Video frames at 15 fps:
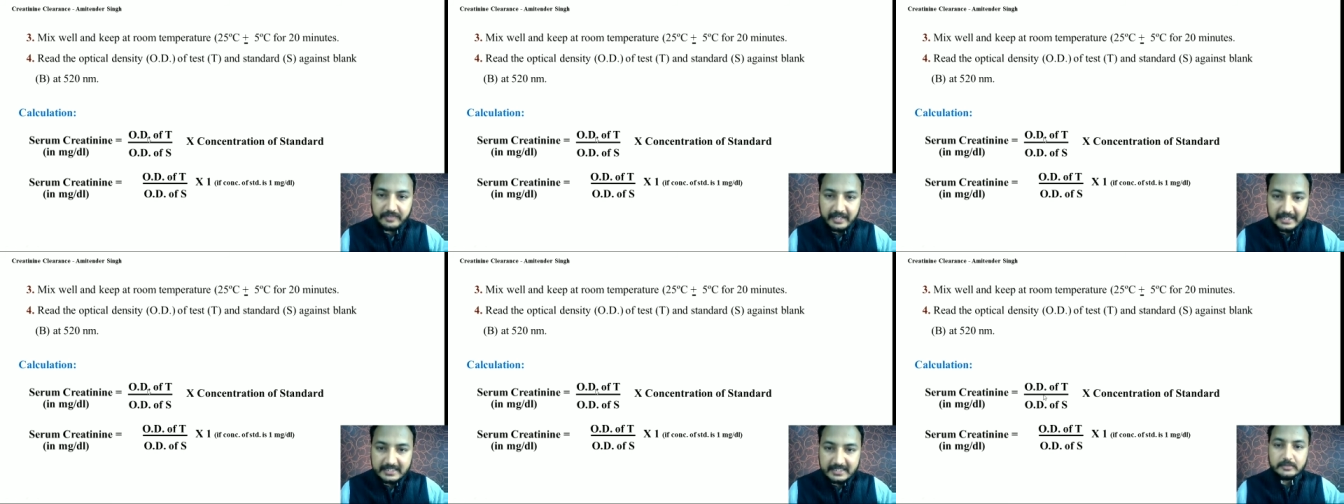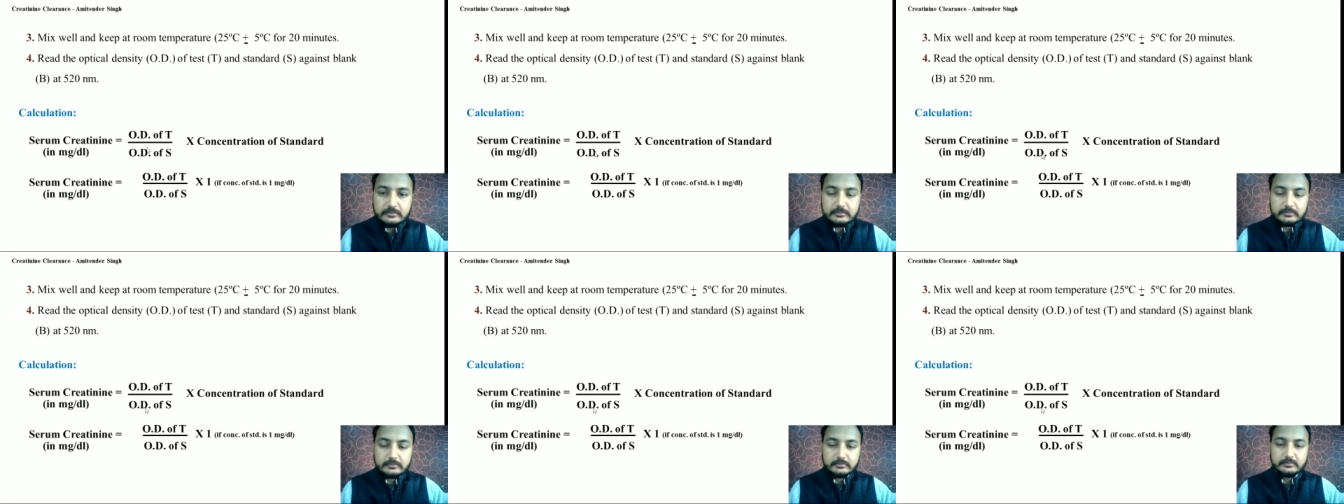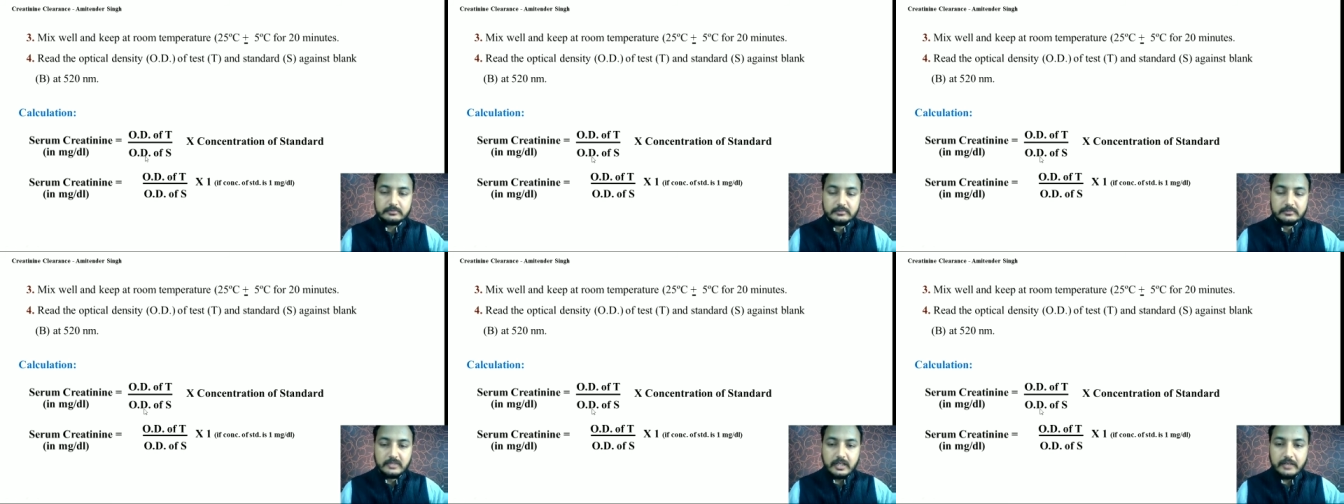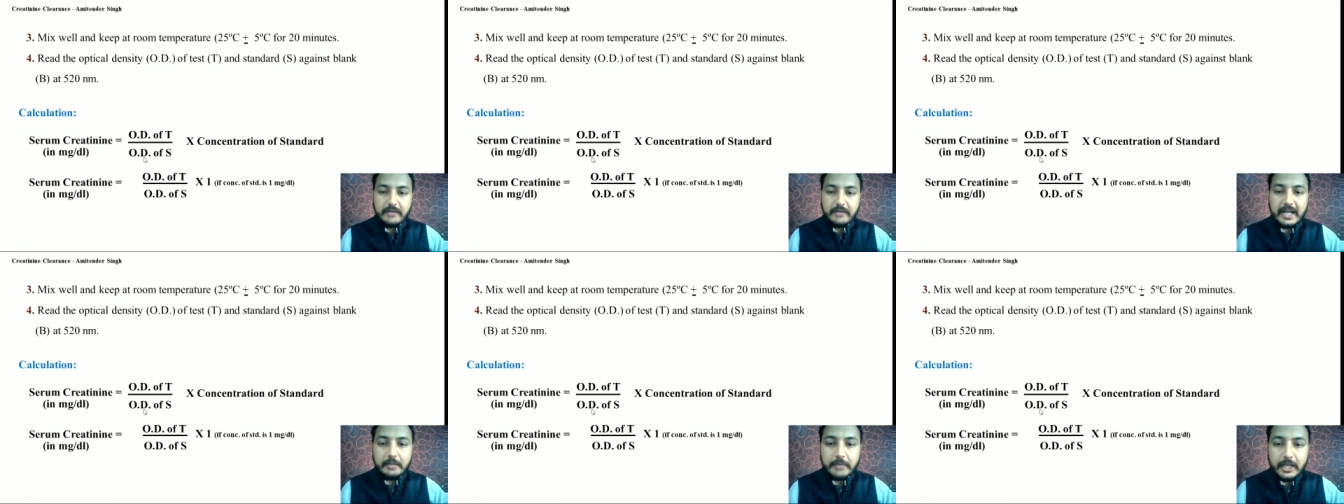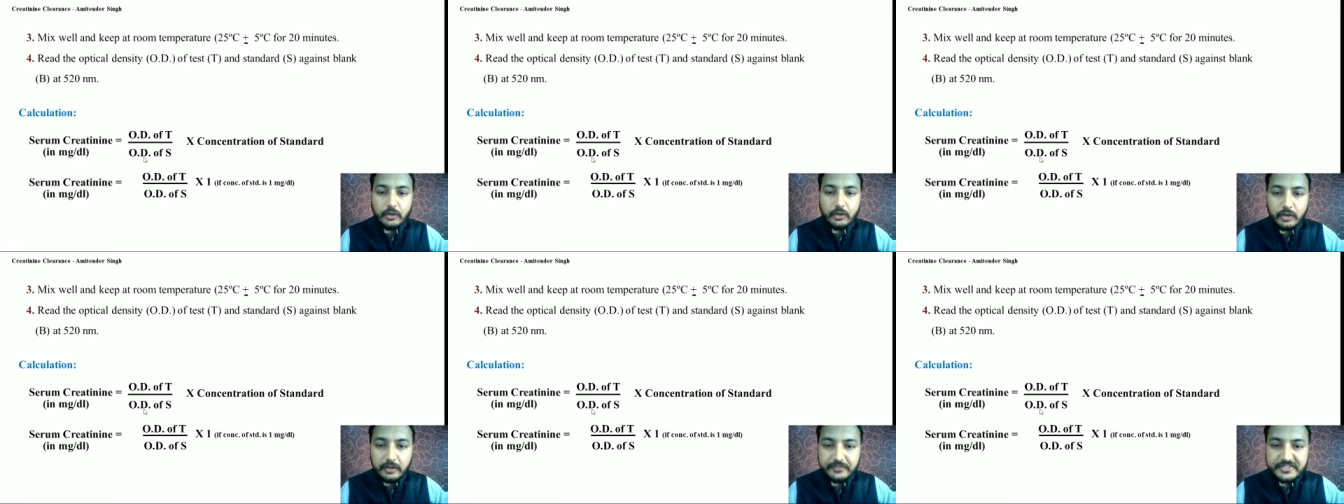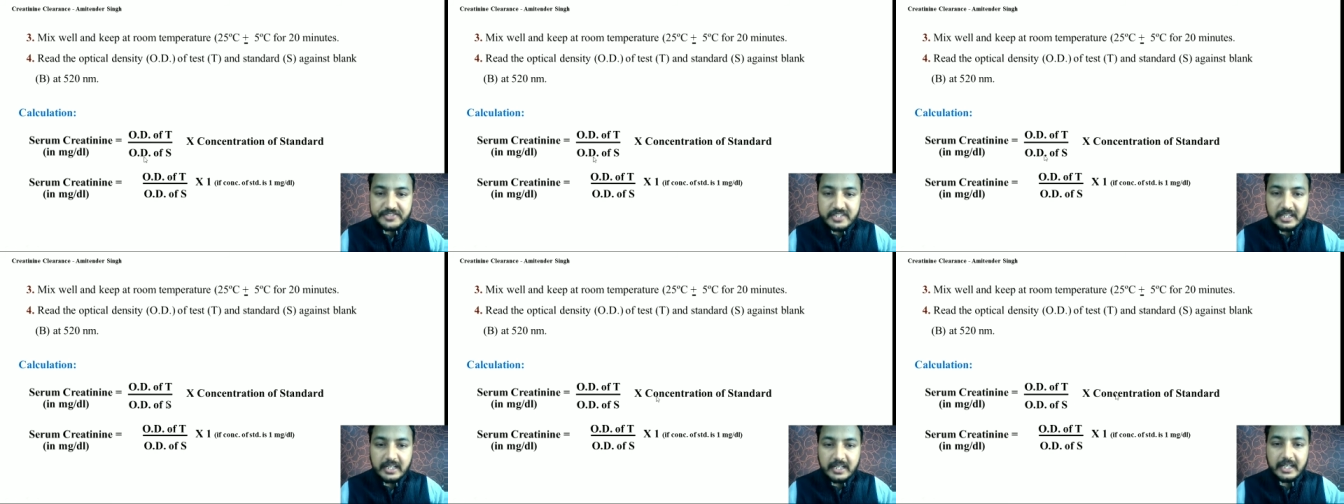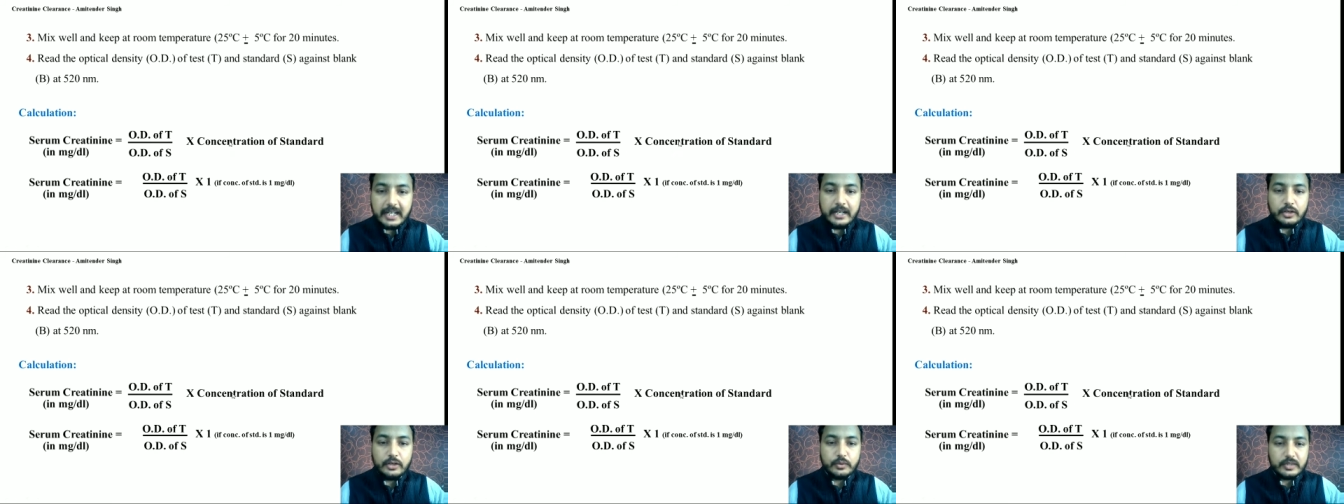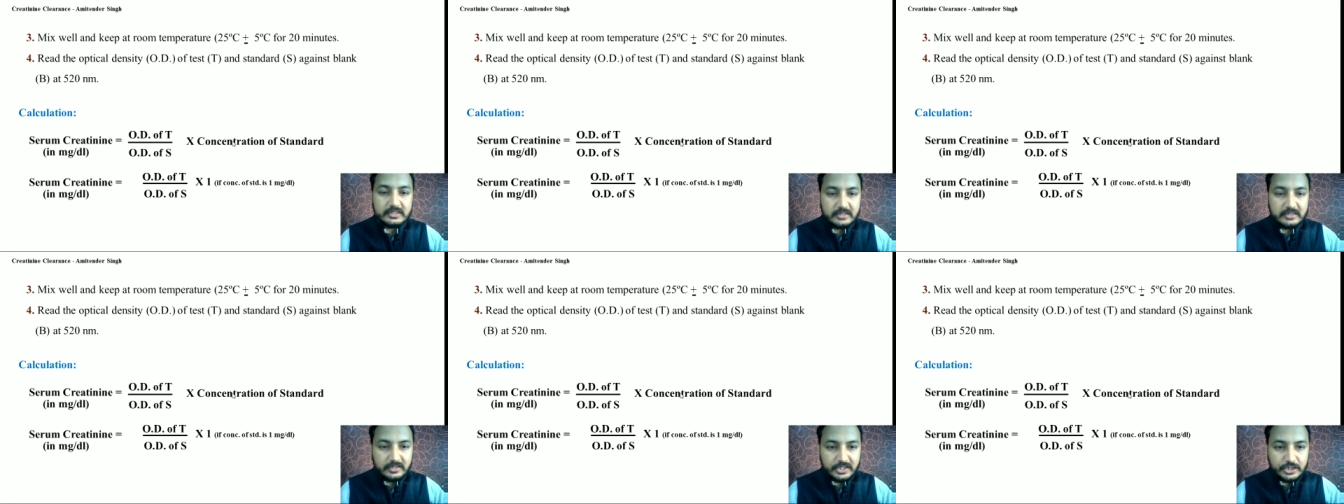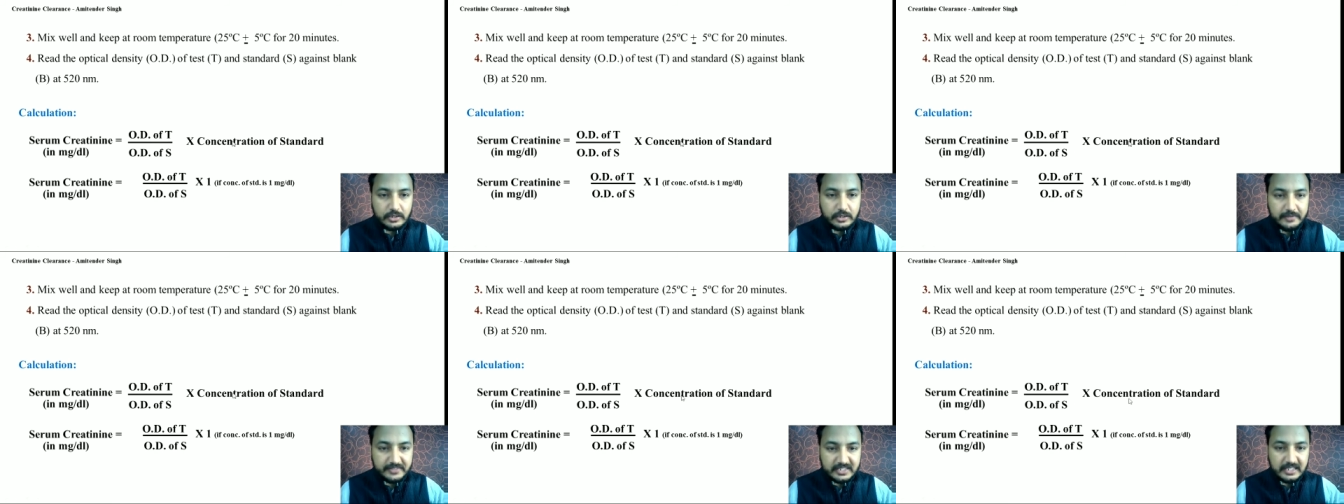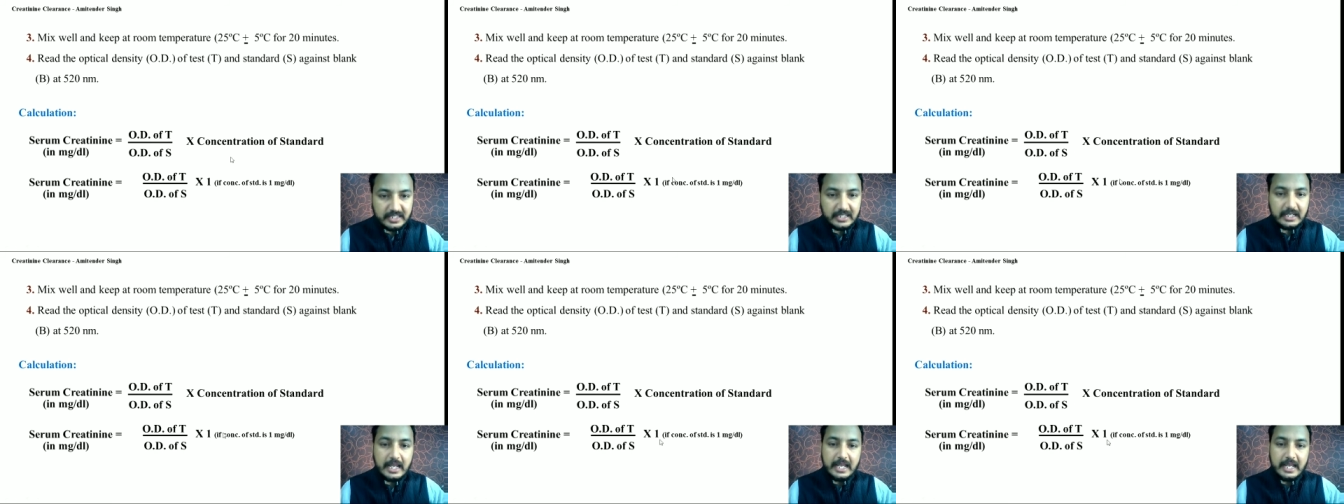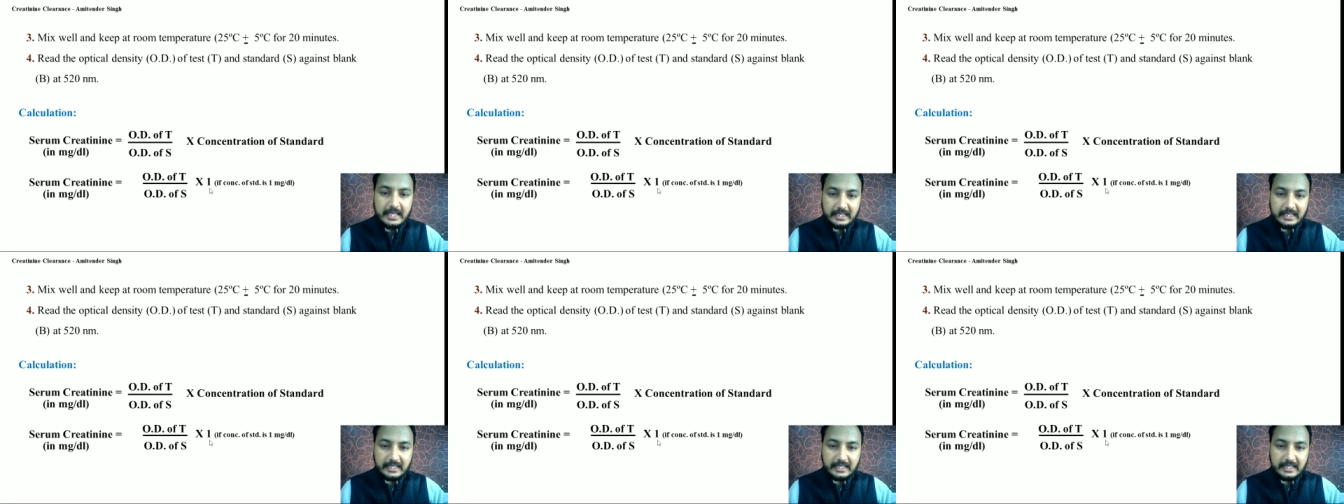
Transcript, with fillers: टेस्ट डिवाइड बाई ऑडियो ऑफ स्टैंडर्ड इन टू कंसेंट्रेशन ऑफ स्टैंडर्ड